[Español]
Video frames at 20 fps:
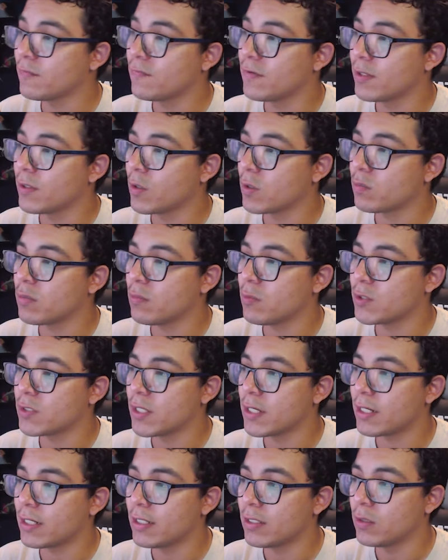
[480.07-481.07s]
inferior vamos
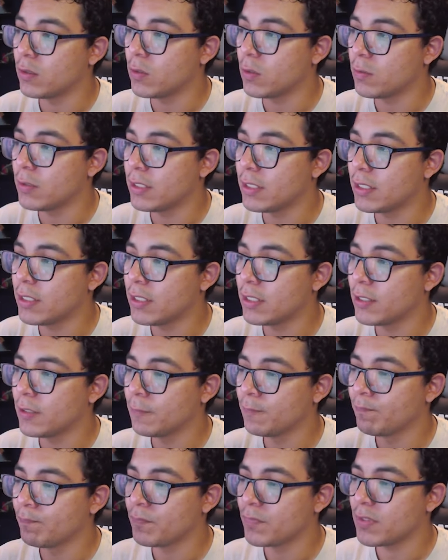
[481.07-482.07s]
a darle doble clic
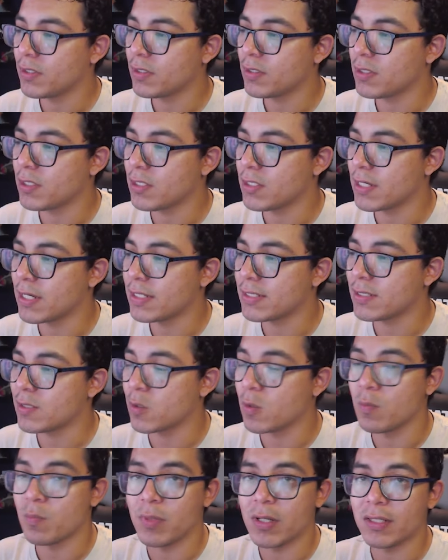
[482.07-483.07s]
y ya se
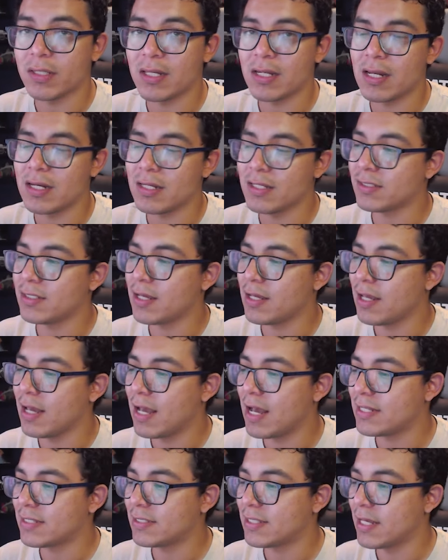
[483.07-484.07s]
completa la lista
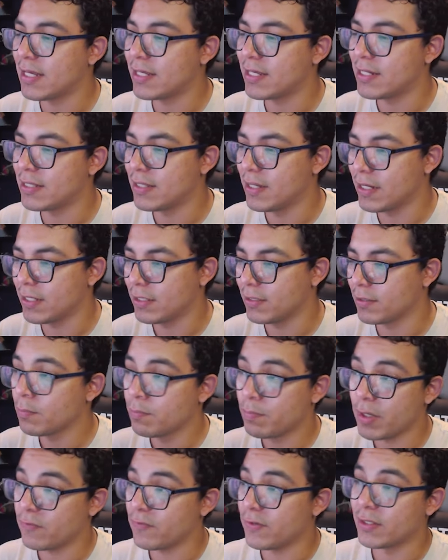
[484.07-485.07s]
hasta el 30.
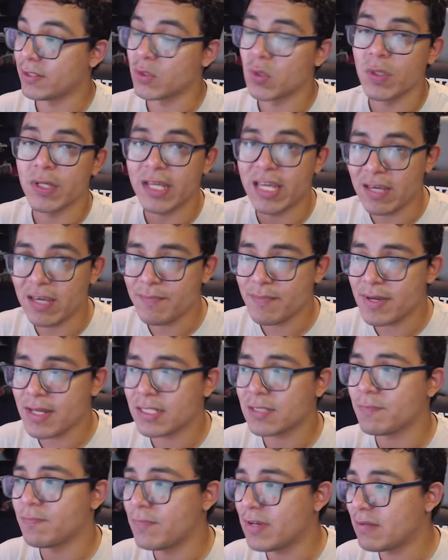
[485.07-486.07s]
Perfecto. ¿Qué
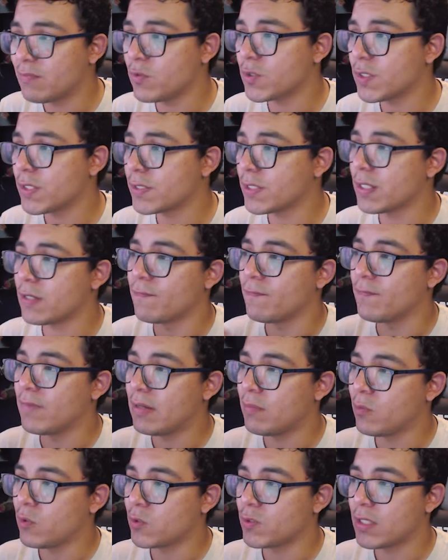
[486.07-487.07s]
más vamos a hacer?
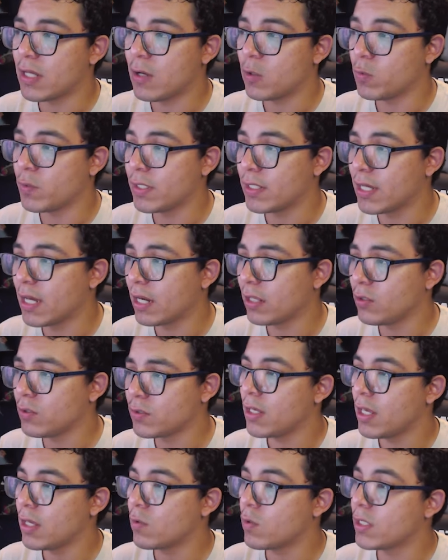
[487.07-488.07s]
Vamos a
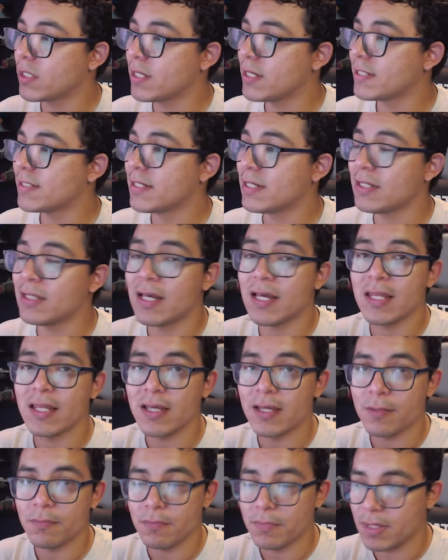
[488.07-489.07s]
ubicarnos en cualquier celda
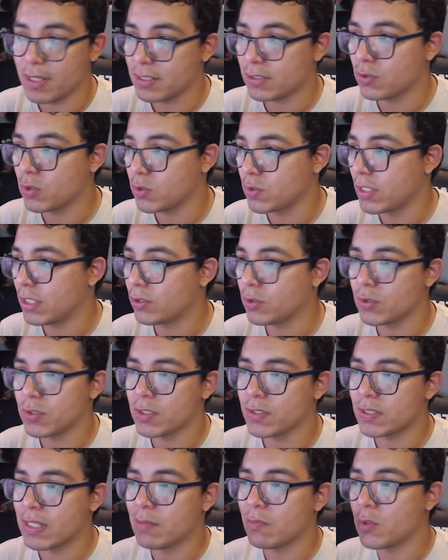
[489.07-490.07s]
de estos datos que
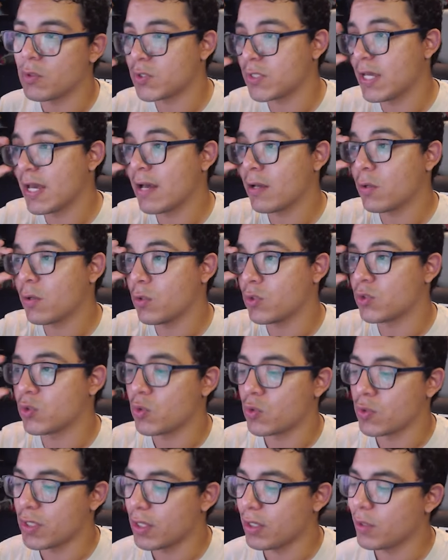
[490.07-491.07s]
estamos ya
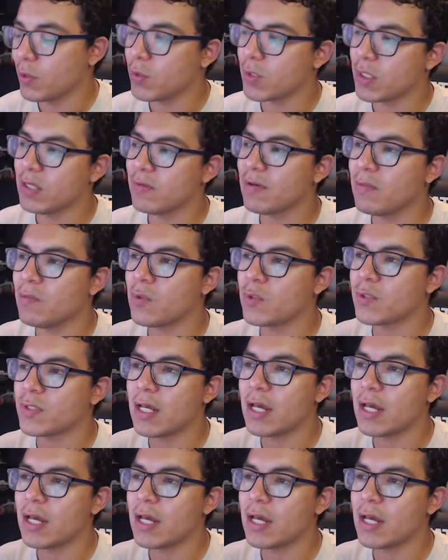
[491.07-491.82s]
construyendo y vamos